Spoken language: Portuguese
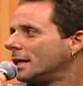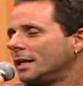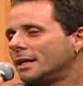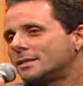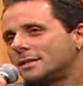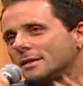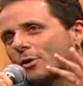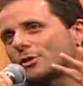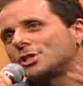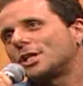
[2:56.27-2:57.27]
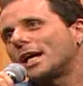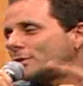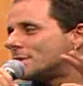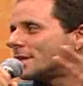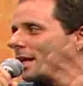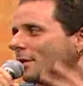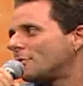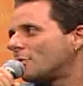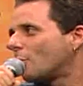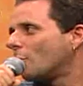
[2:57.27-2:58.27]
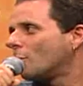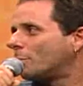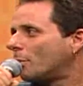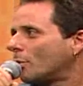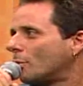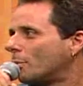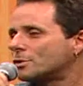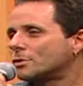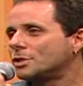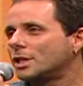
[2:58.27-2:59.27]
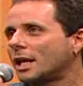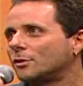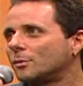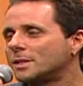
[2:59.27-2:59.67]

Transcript: E esse projeto de escrever ficou um pouco posto de lado.